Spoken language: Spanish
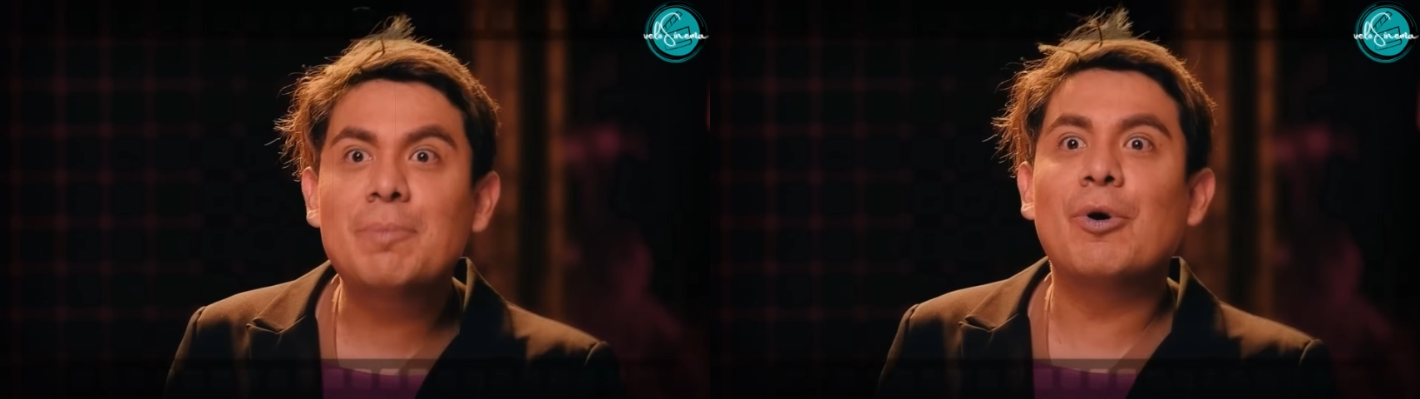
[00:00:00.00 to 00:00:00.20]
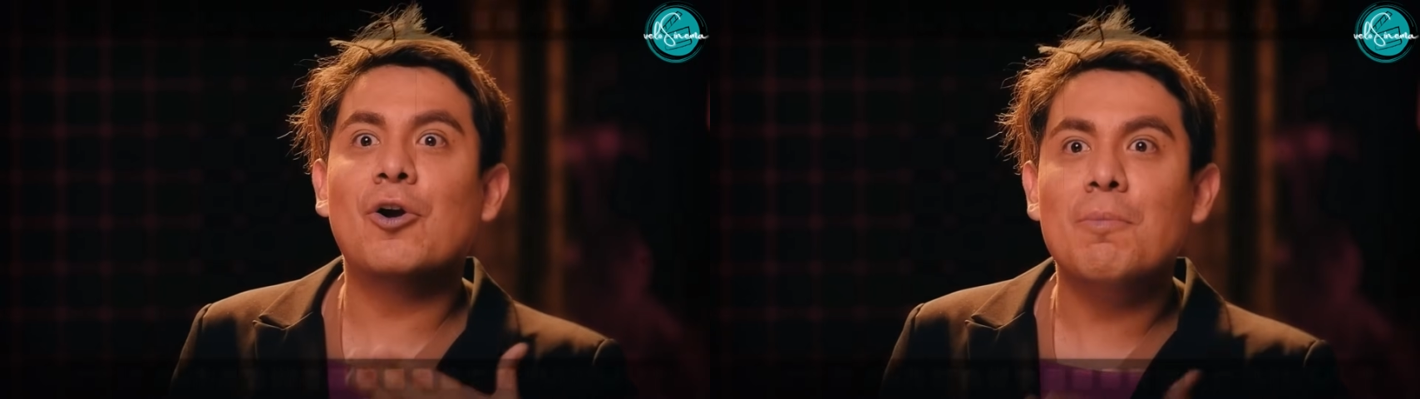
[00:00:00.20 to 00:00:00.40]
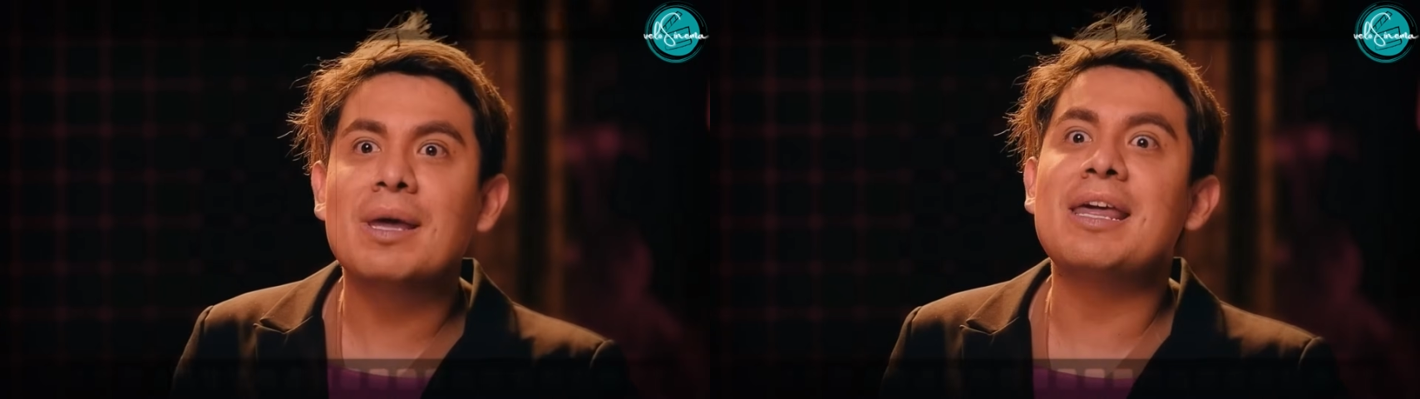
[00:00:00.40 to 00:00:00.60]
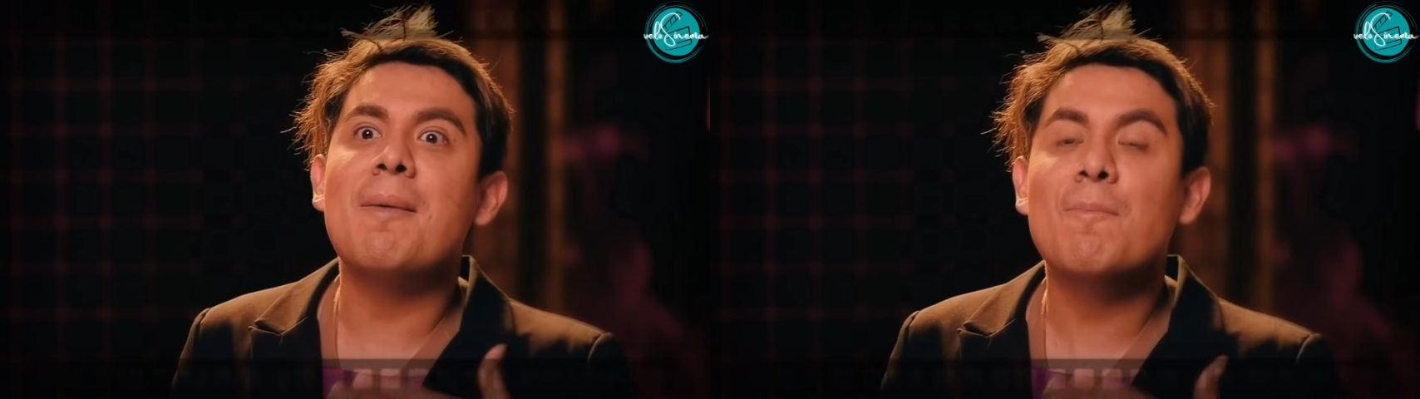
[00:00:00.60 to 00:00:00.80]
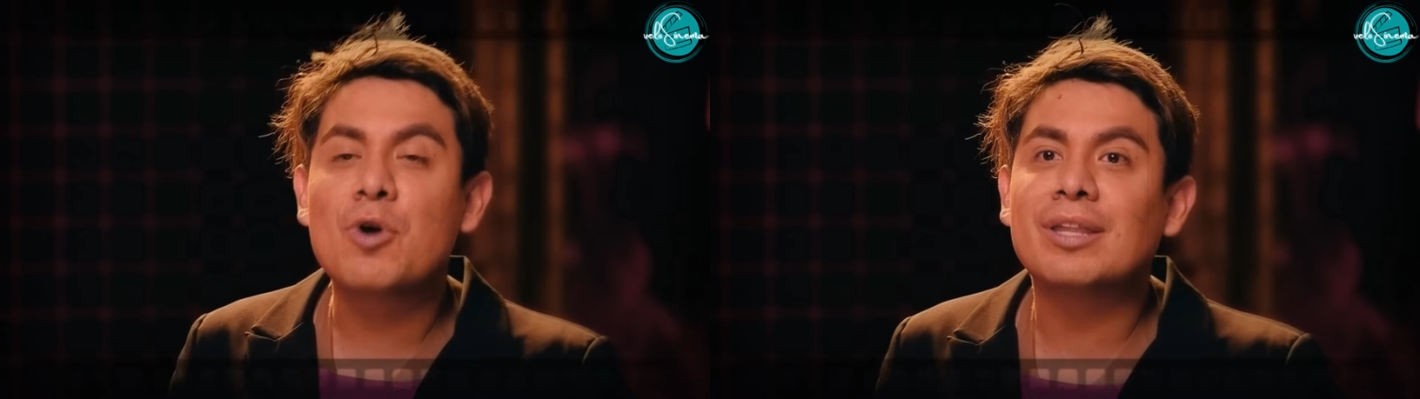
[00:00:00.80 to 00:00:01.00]
tipo de
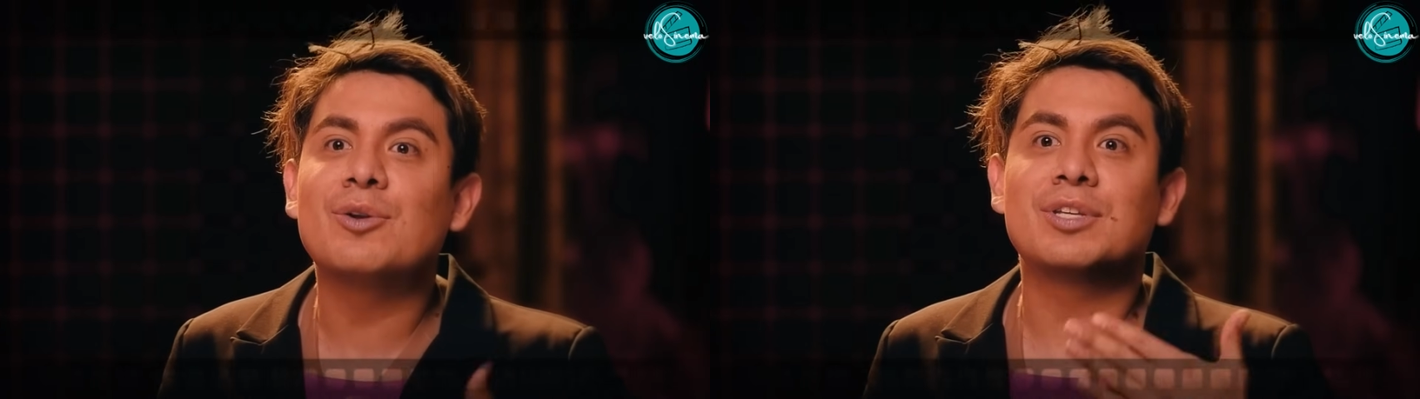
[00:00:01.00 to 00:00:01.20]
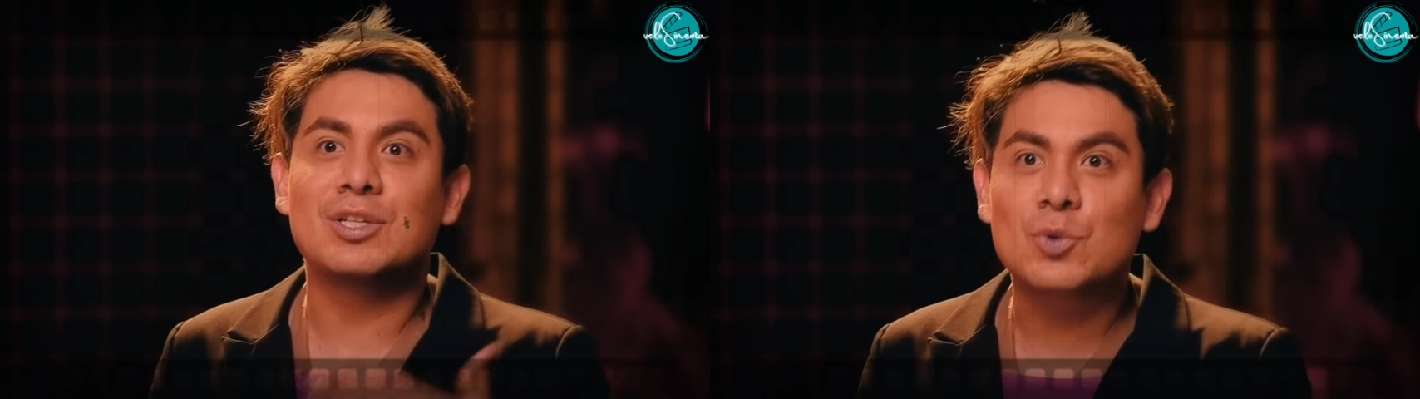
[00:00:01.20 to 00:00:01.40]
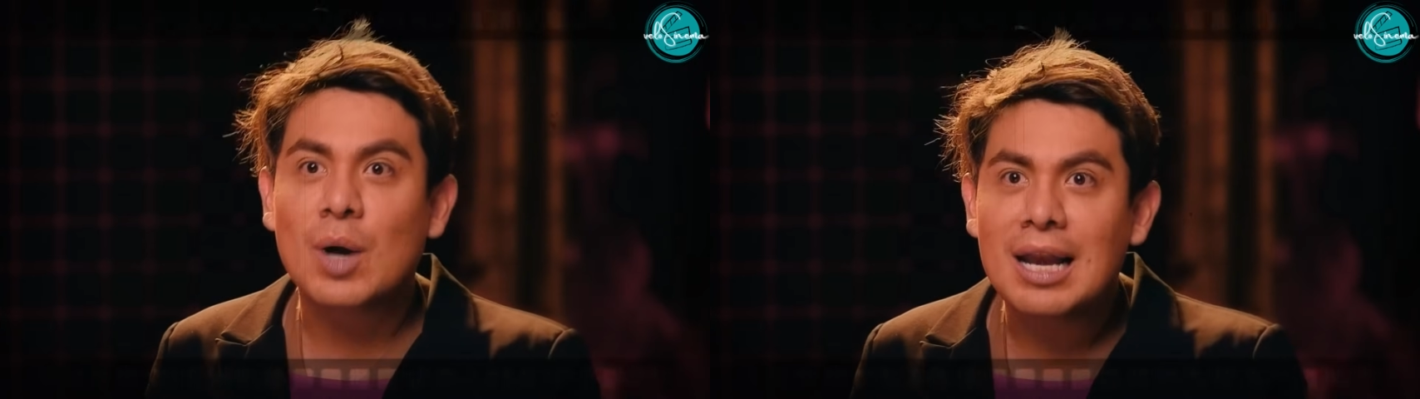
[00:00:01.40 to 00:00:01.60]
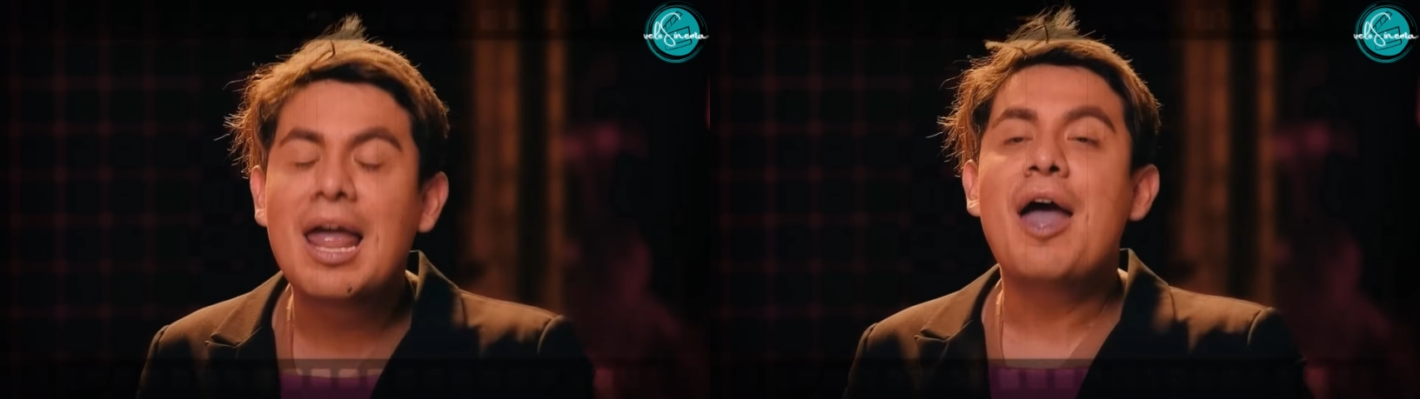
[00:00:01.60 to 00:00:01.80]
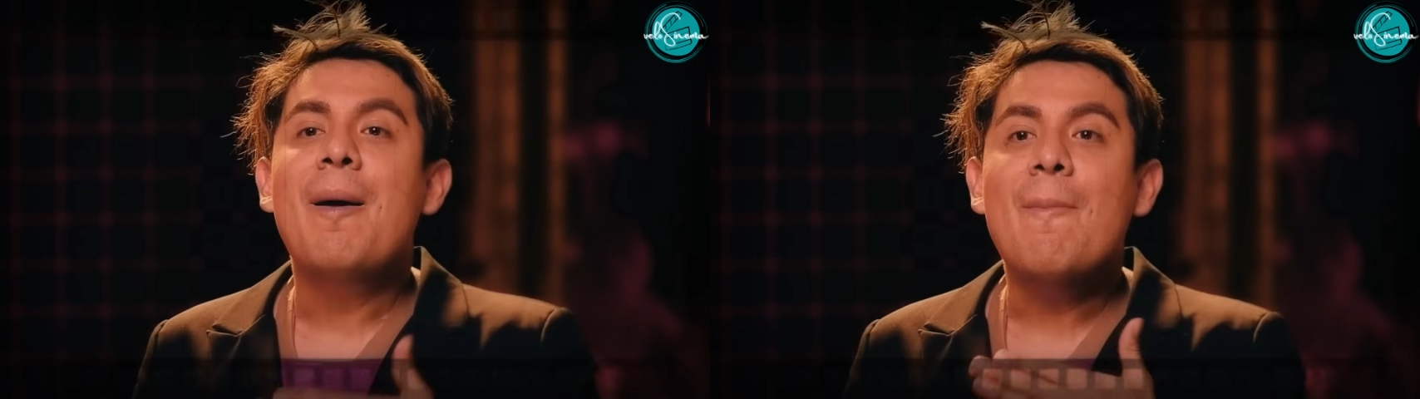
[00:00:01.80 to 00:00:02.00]
comedia muy
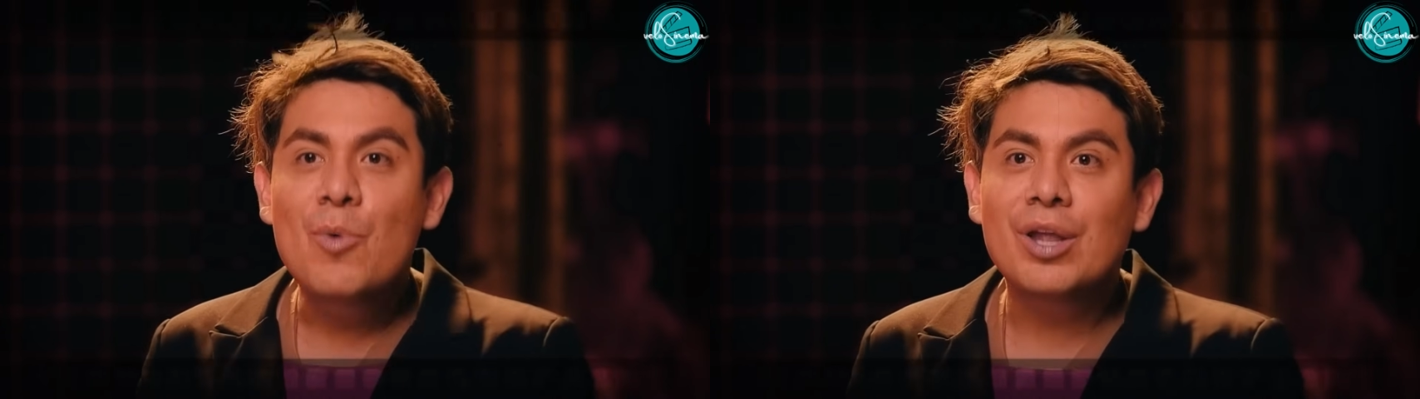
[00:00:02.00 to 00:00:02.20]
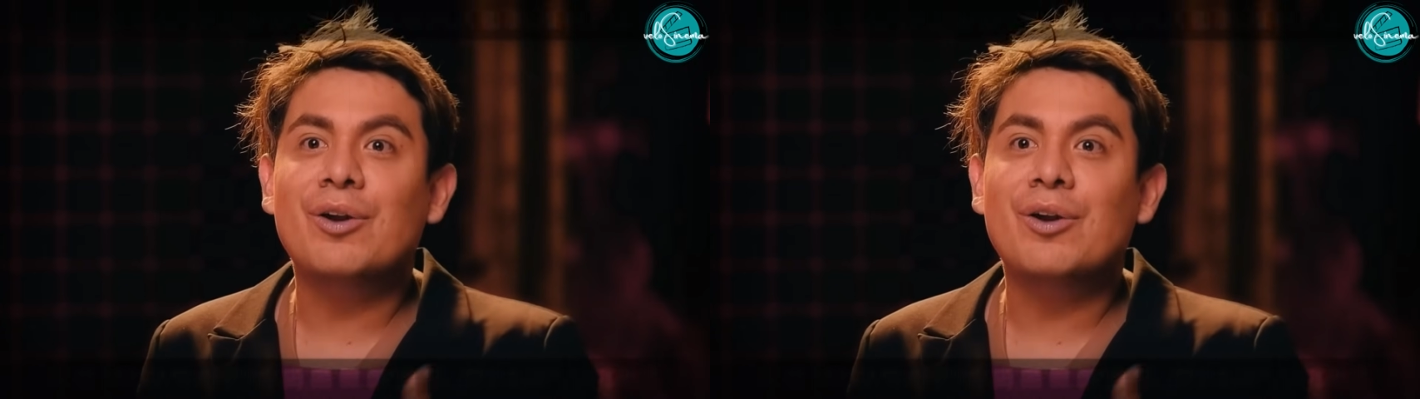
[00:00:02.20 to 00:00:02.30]
heterosexual, muy